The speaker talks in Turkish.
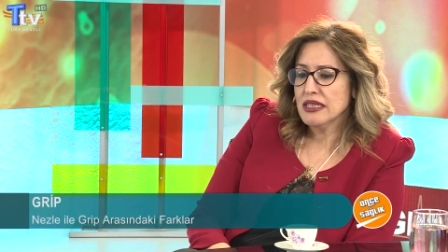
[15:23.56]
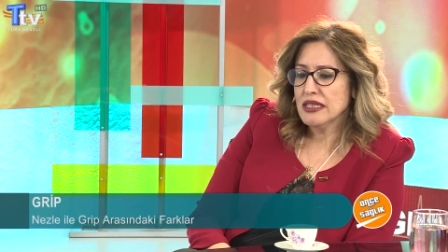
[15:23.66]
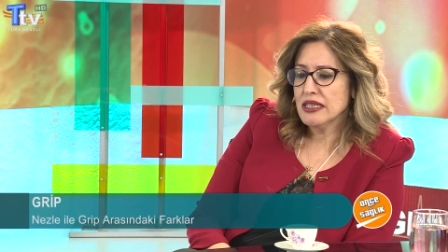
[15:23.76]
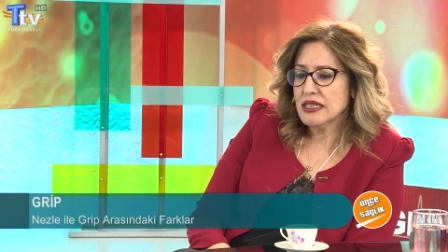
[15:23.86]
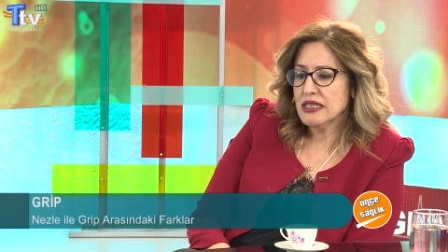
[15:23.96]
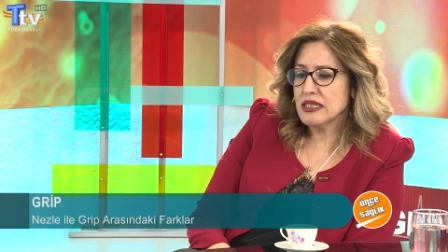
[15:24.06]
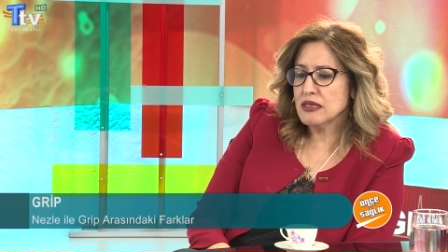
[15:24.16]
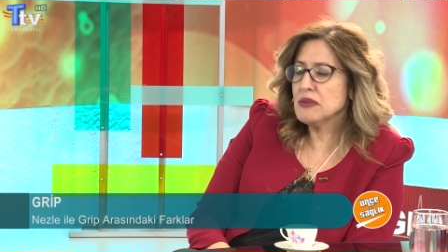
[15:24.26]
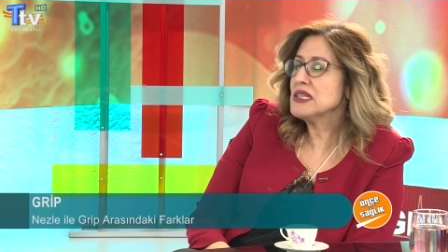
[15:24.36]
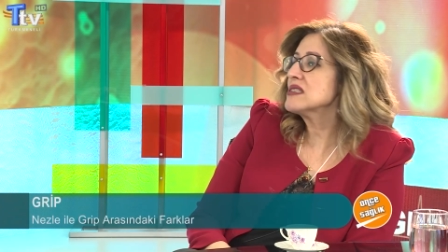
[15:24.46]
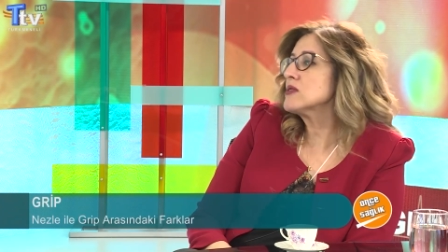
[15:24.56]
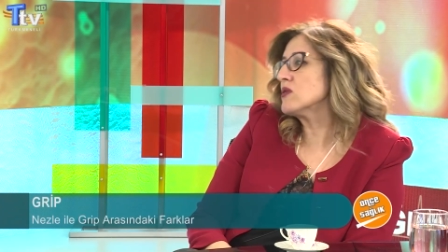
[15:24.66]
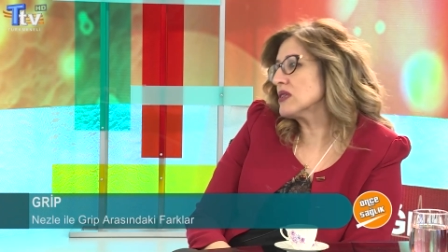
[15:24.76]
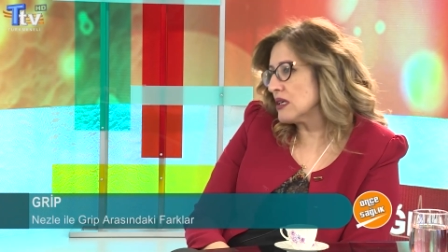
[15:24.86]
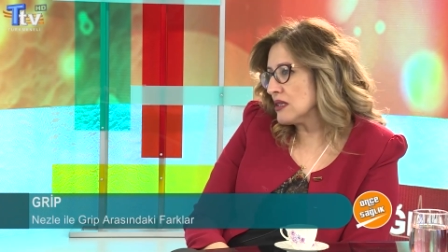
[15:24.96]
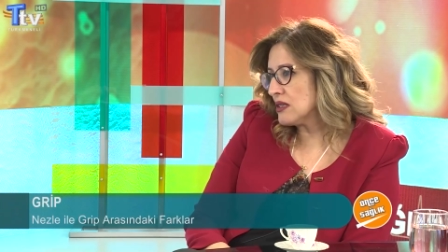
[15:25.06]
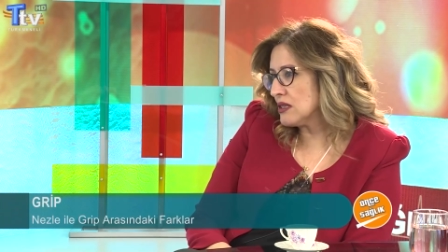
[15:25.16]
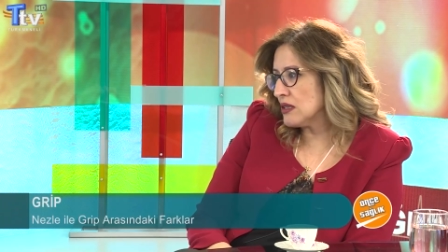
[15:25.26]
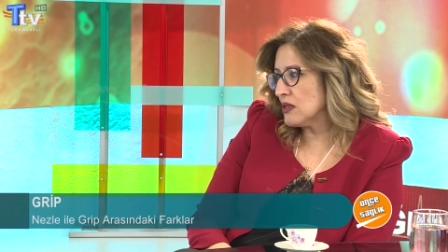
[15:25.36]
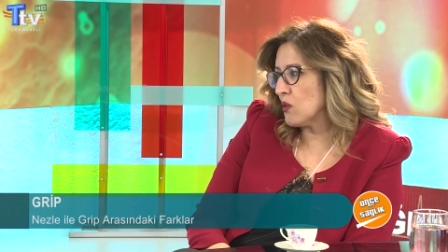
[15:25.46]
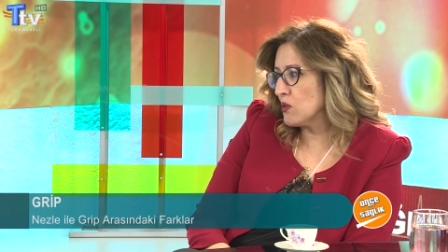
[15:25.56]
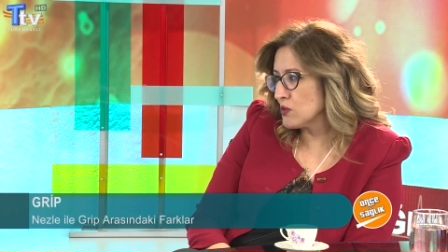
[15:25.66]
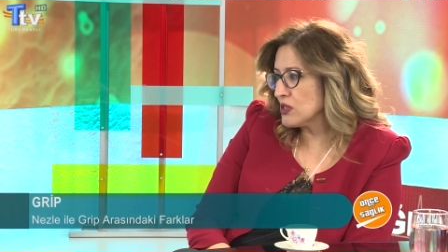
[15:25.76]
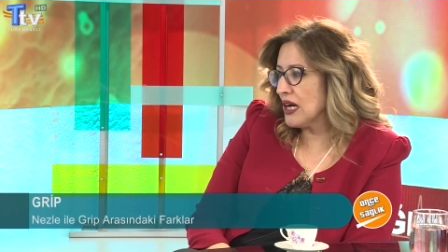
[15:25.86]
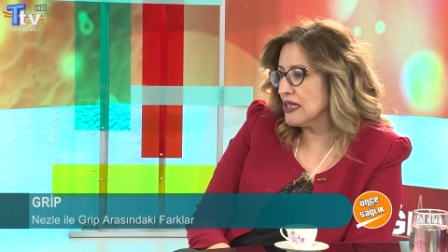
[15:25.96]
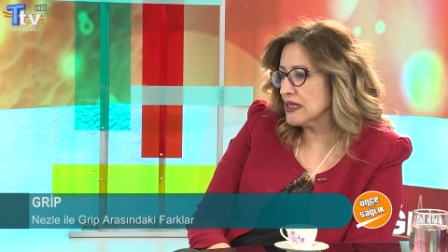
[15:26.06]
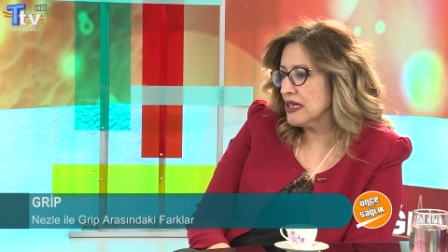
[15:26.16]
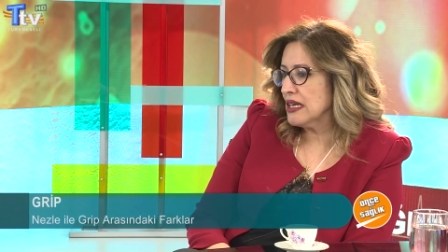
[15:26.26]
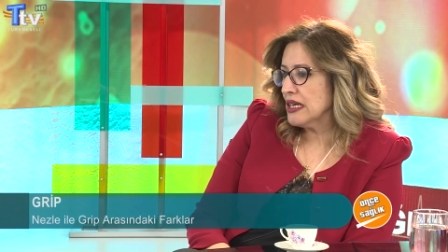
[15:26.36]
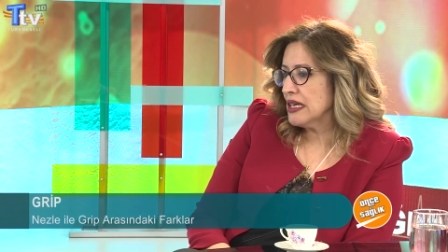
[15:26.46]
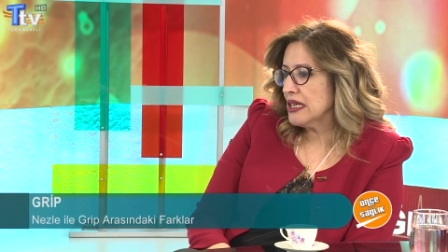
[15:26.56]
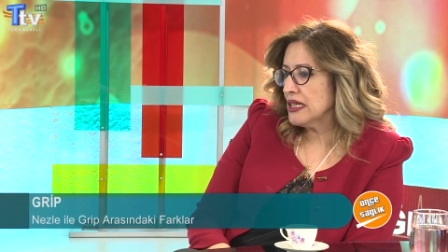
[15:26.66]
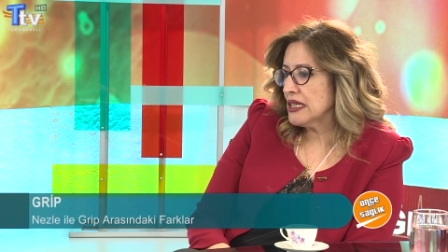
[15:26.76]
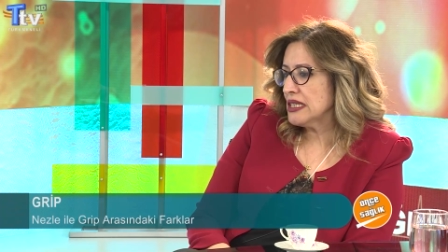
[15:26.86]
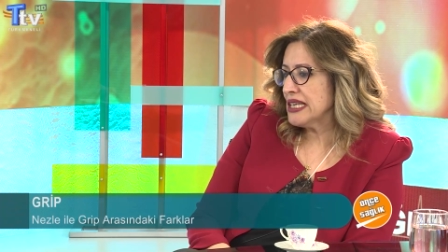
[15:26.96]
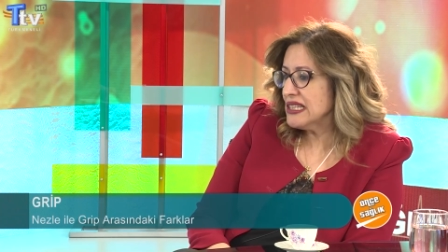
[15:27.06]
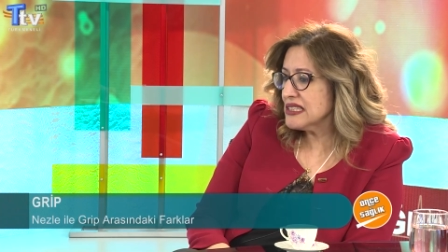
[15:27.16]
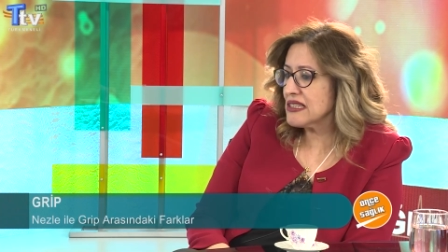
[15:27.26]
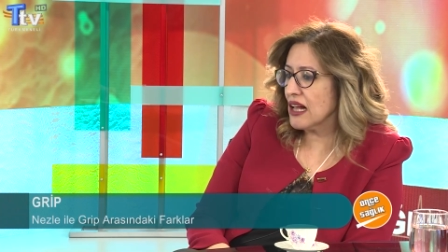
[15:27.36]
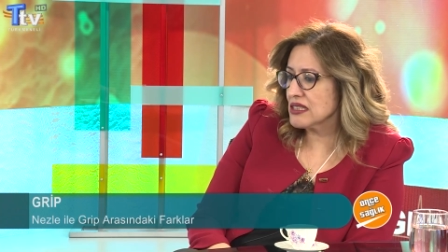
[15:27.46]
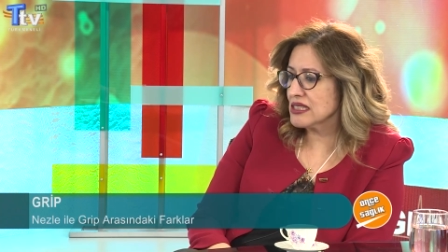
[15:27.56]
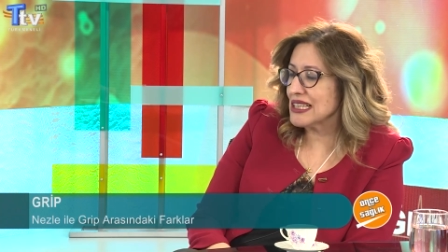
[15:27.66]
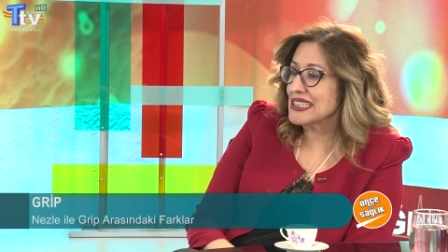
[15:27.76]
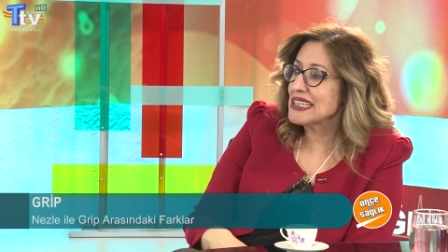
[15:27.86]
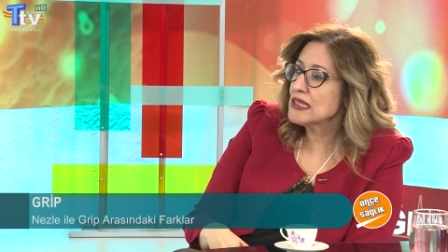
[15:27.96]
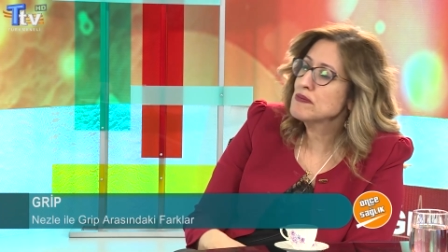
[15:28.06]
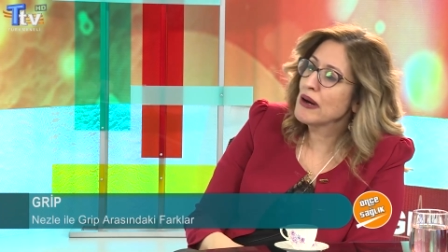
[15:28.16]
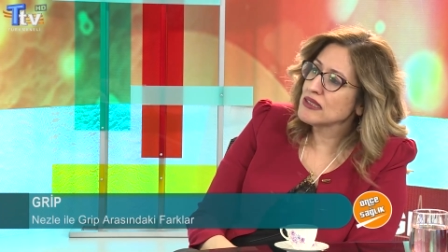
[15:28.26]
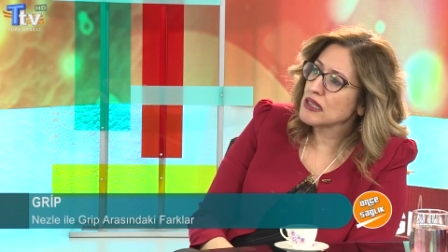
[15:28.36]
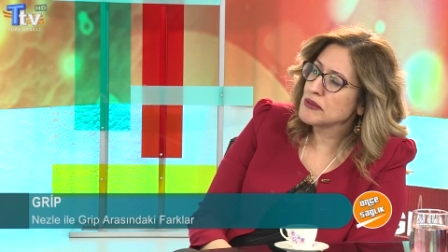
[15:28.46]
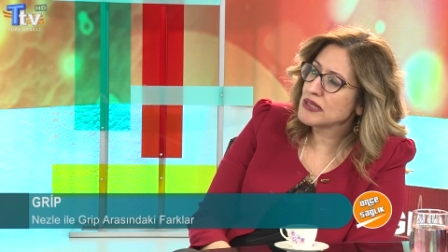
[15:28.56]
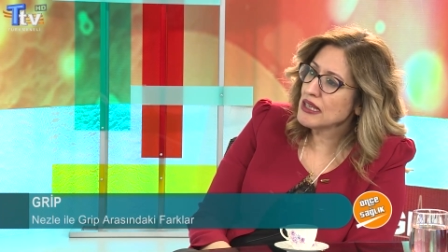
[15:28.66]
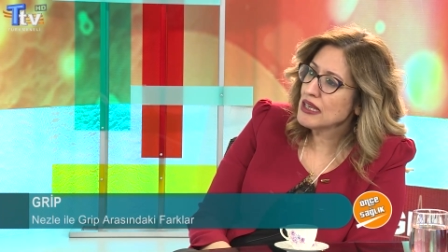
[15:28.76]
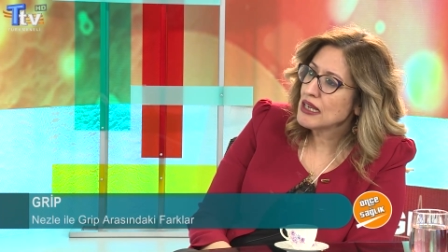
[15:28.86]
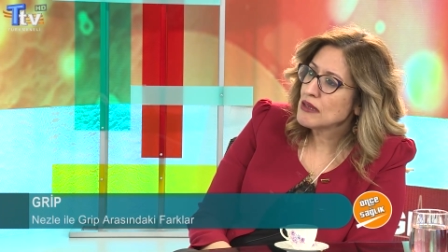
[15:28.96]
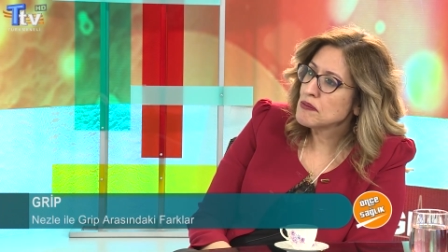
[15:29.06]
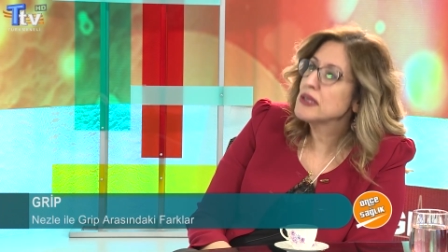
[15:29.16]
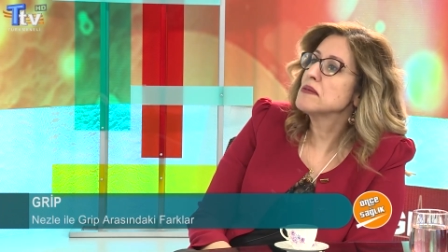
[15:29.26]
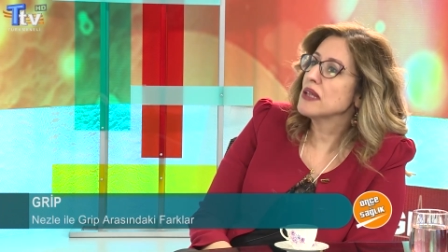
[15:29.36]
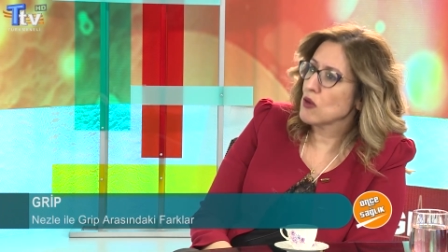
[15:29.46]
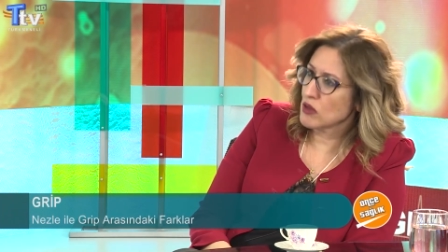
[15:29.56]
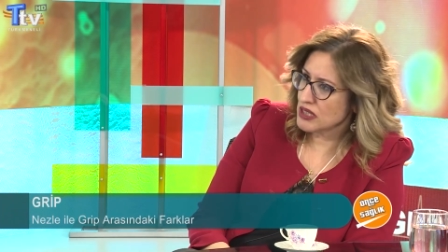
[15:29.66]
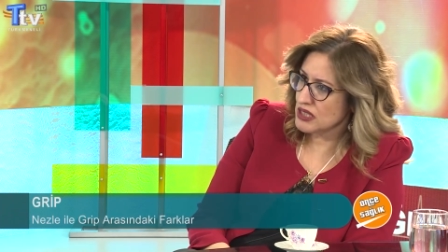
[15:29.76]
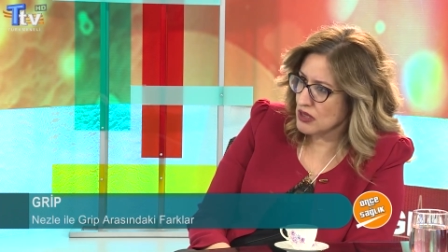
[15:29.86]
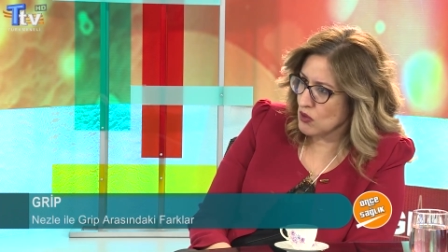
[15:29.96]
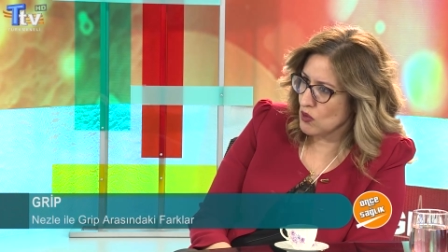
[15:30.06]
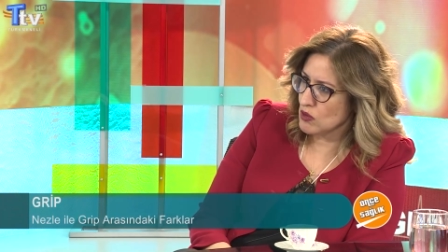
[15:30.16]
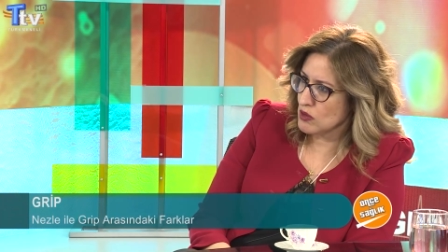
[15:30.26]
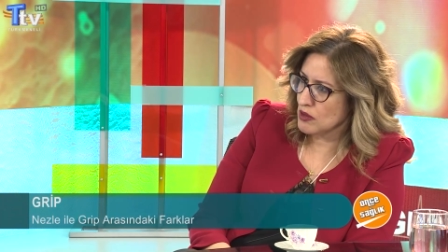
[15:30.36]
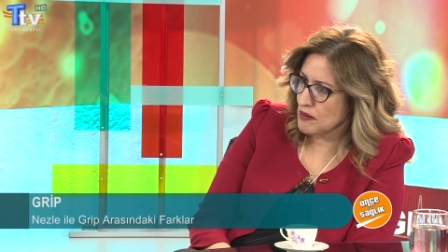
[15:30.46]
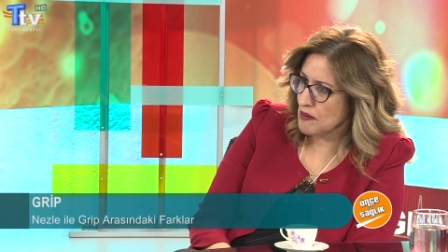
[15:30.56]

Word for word: E, 20 yıl sonra e, oluşan e, yeni salgında, yeni pandemide 1 milyon kişi öldü.